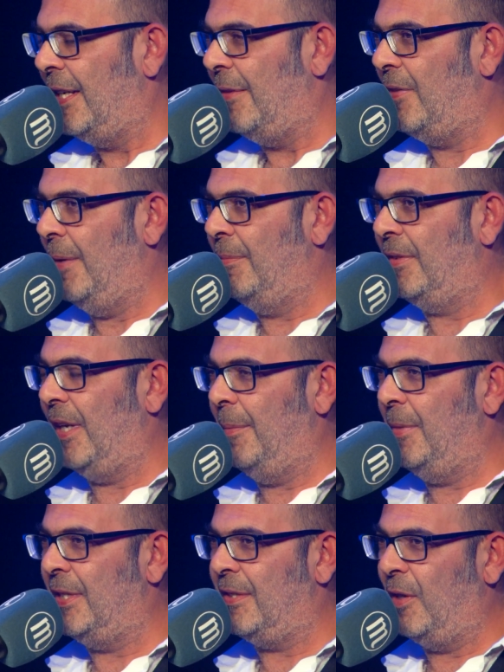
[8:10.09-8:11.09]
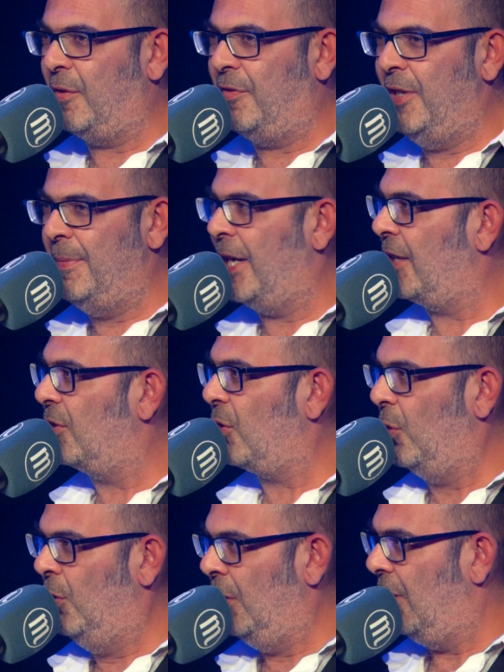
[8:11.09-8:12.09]
wir haben damals auch viel mehr
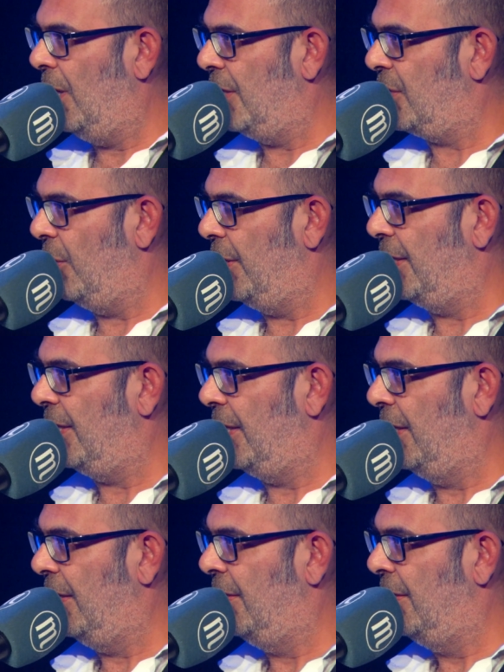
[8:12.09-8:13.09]
getrunken als heute.